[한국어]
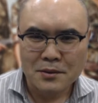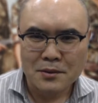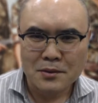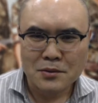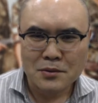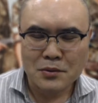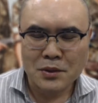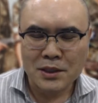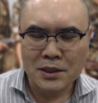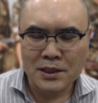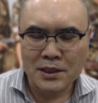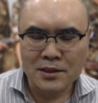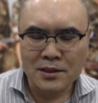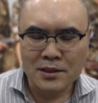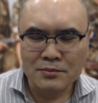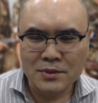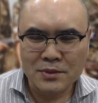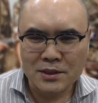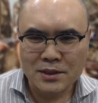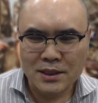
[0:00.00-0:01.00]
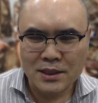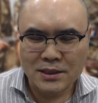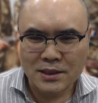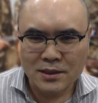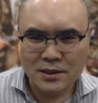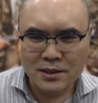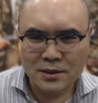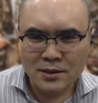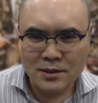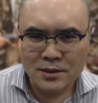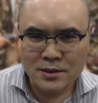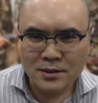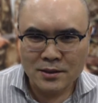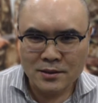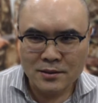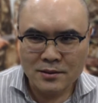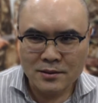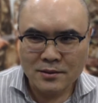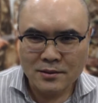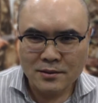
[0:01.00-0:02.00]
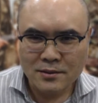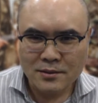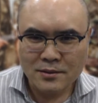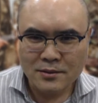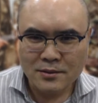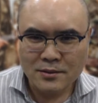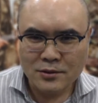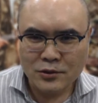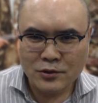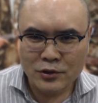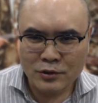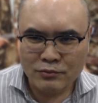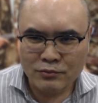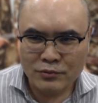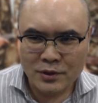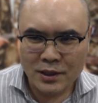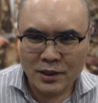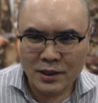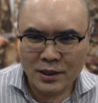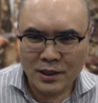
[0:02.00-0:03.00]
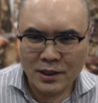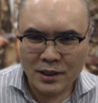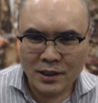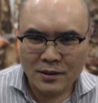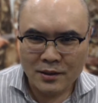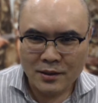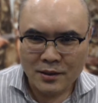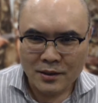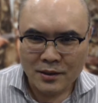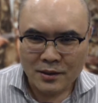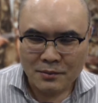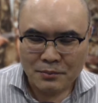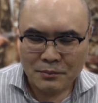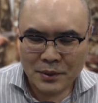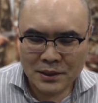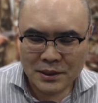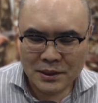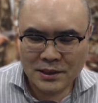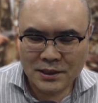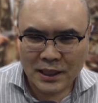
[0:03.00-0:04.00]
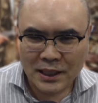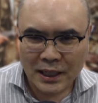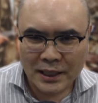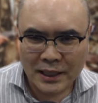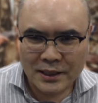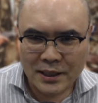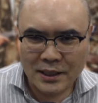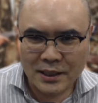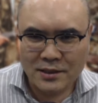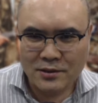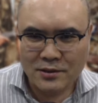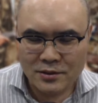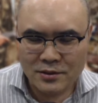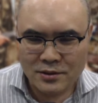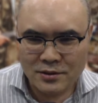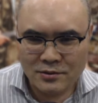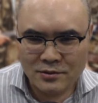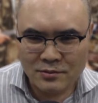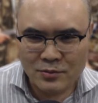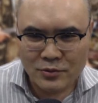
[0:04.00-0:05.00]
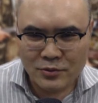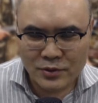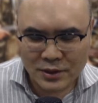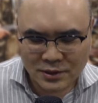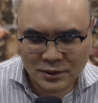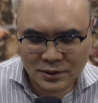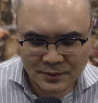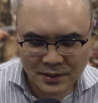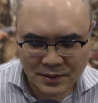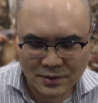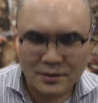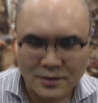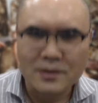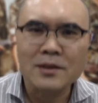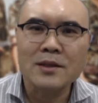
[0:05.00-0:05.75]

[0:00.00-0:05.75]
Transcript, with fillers: 소위 있는짓 자식들은 저희 부대에 배치가 안 되는 것인지는 모르겠지만